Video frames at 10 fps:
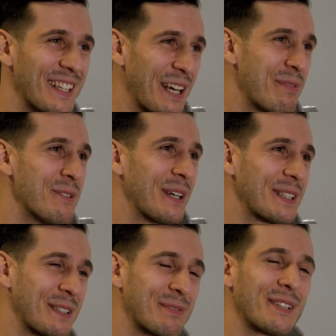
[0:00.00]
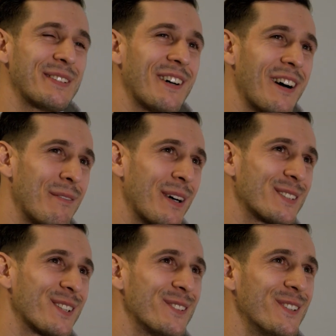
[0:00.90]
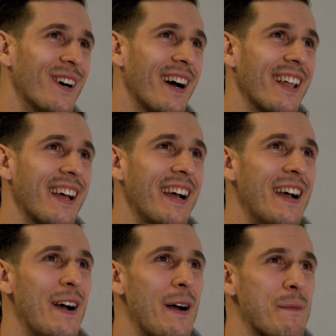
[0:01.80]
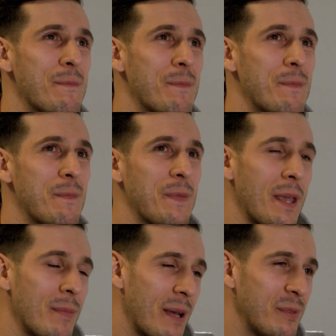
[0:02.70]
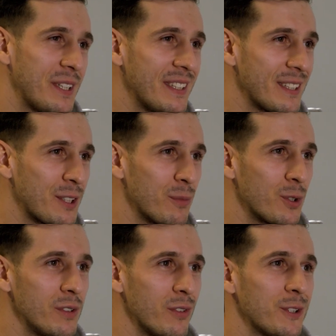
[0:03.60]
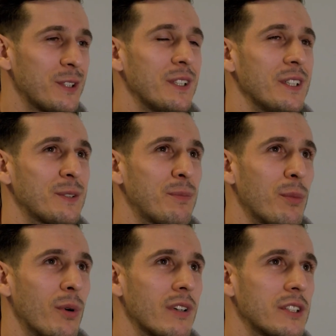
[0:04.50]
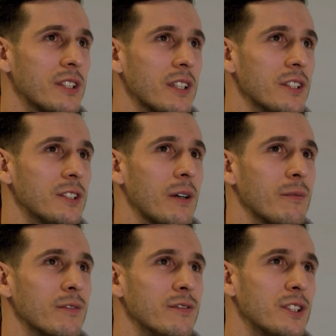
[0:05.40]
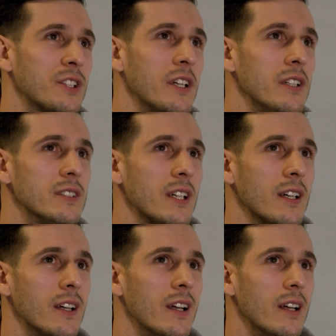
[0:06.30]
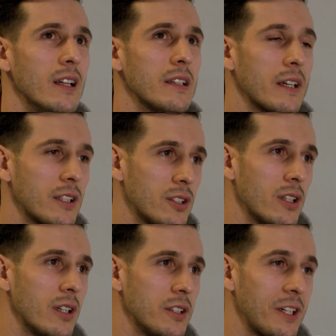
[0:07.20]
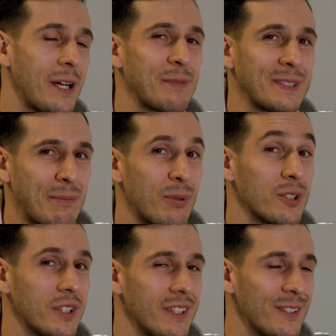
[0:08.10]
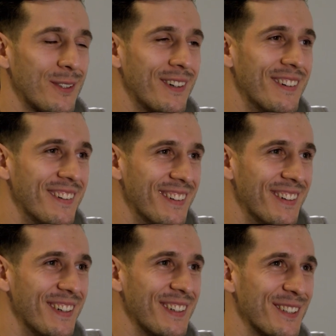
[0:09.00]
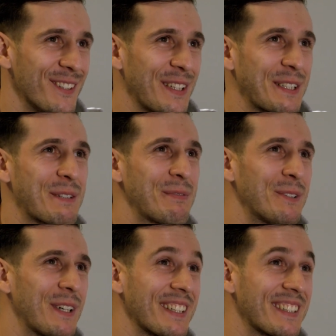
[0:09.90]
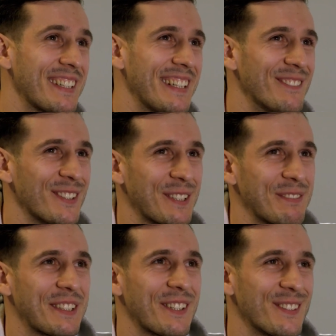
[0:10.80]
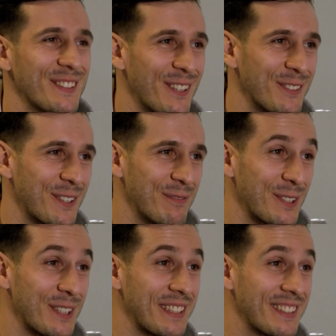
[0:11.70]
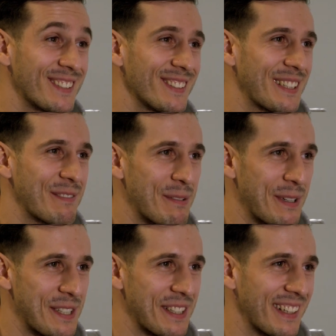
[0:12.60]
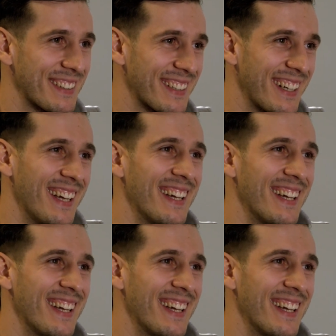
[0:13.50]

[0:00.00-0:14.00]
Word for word: ta piłka się przewijała bardzo długo, ale mm, nie miałem nigdy też możliwości spróbować się gdzieś tam w wyższej lidze. Także czekam na zaproszenie do, do naszych piłkarzy i może mnie czegoś nauczą. Może jeszcze coś ze mnie będzie, także.